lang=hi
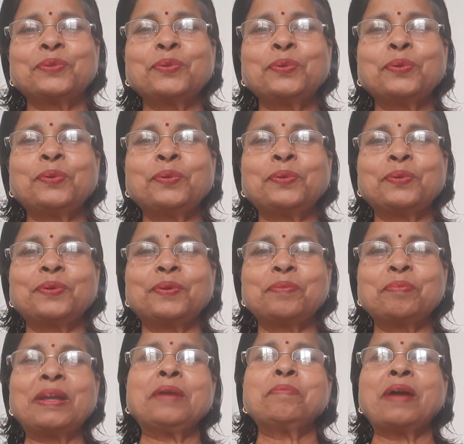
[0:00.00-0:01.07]
तो
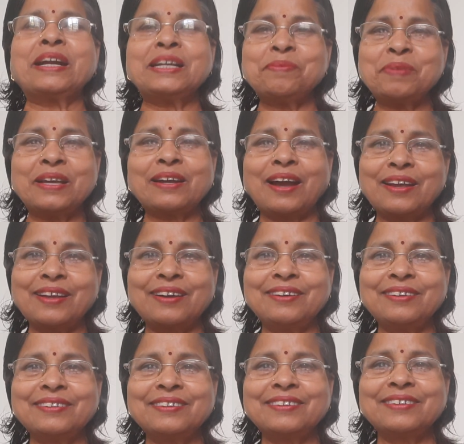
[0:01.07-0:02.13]
मेरे माइंड में एक आया
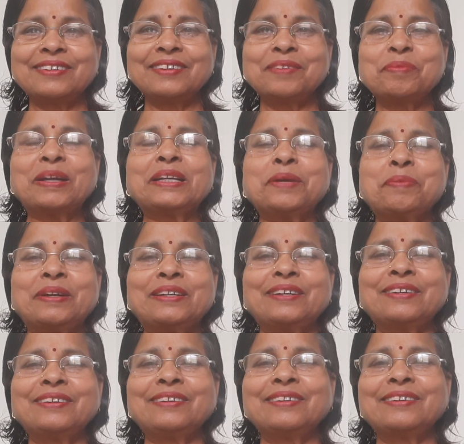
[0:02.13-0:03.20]
बैठे
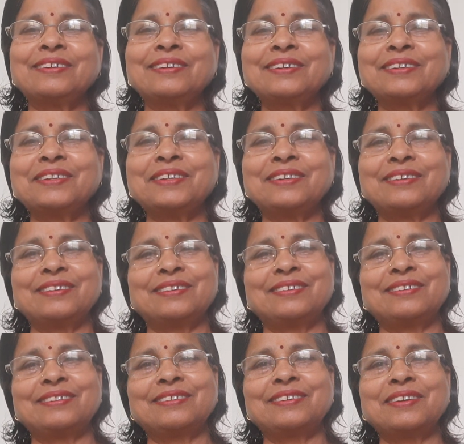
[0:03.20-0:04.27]
बैठे कि
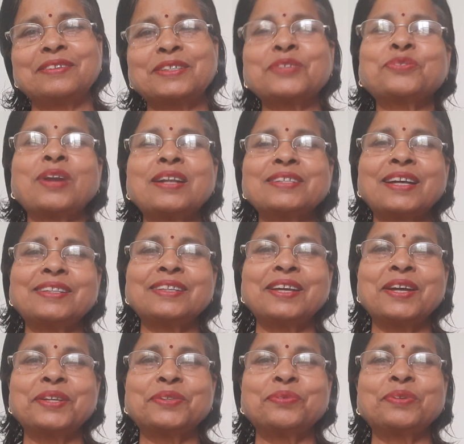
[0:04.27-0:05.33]
ससुराल जाती
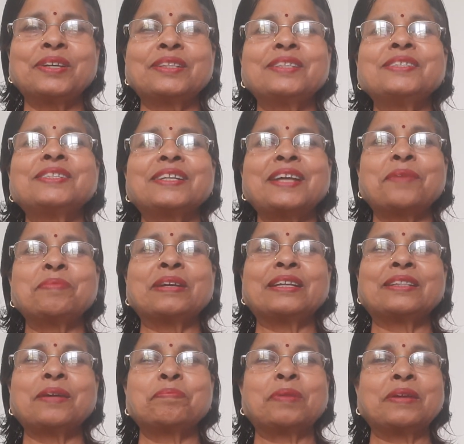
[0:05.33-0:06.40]
हैं तो उनकी दिनचर्या में
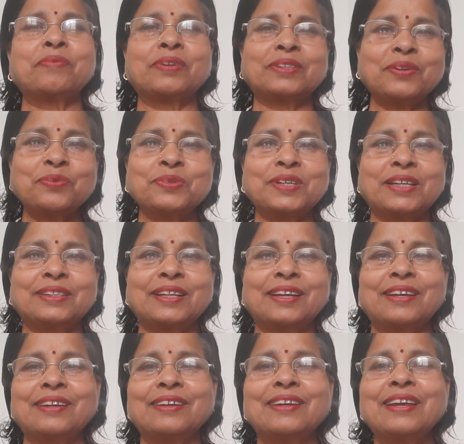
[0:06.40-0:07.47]
कितना परिवर्तन हो जाता
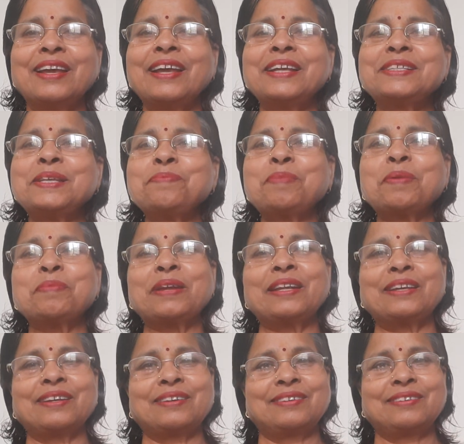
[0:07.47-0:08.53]
है इसी पर
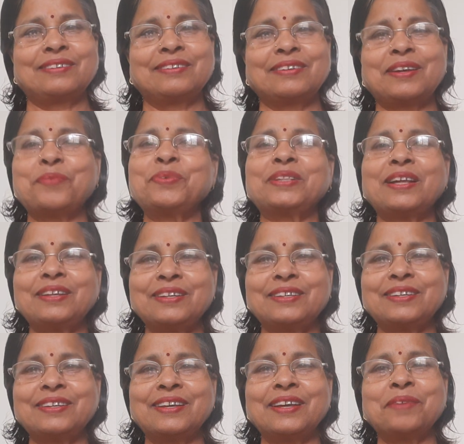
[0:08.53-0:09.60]
मैंने एक कविता
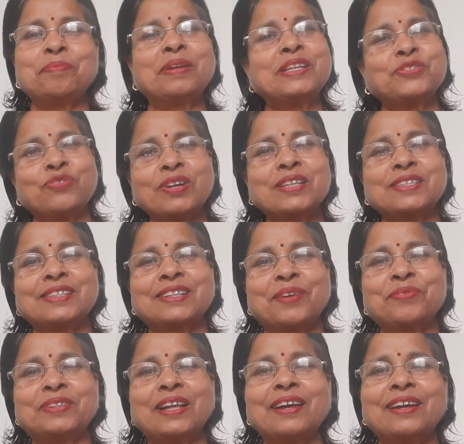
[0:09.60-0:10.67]
लिखी है मेरी स्वरचित
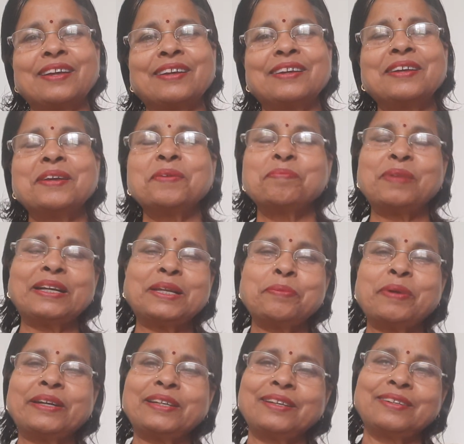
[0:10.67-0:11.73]
कविता है बैठे
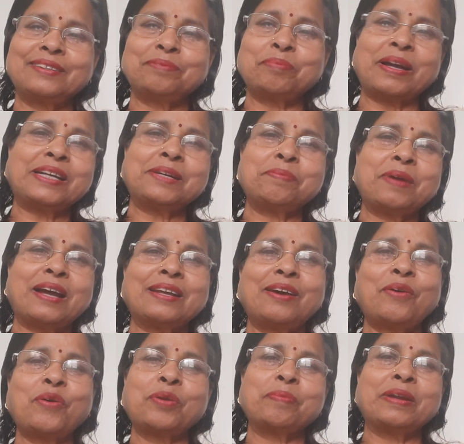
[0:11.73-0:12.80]
बैठे माइंड में आया
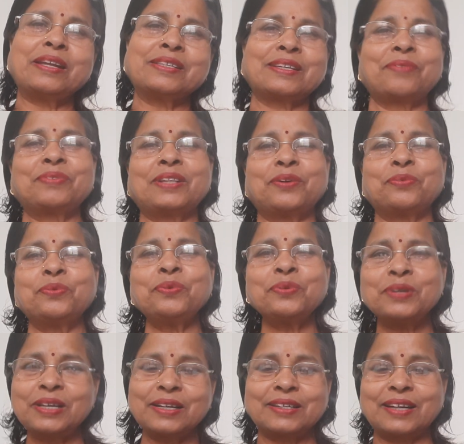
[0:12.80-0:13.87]
और मैंने इस कविता को
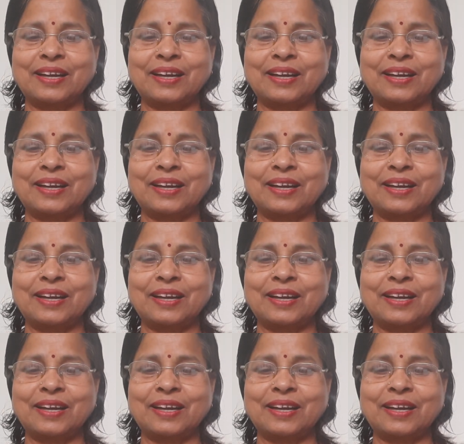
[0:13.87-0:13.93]
लिख